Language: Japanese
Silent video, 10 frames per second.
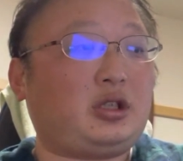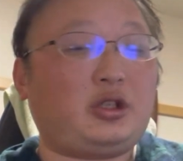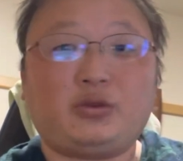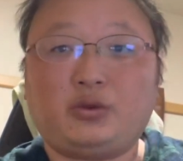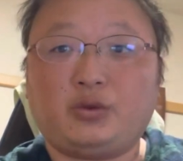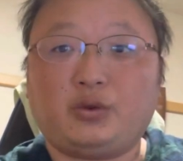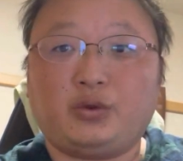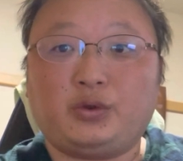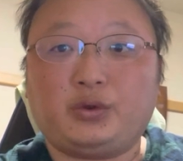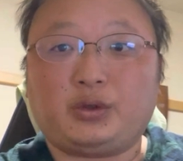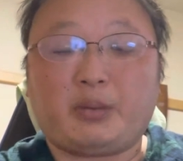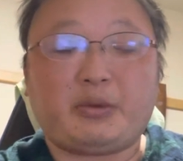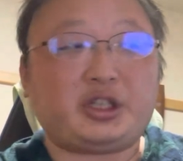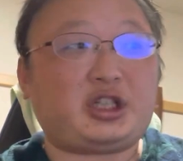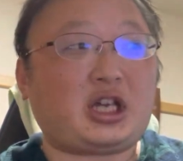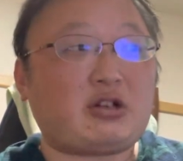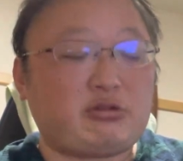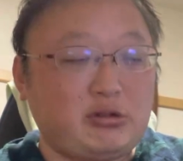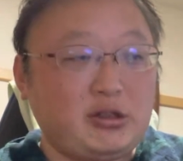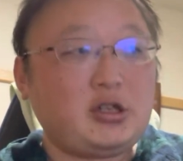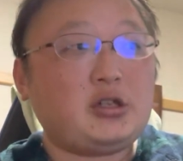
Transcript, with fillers: ていう、言うたま自虐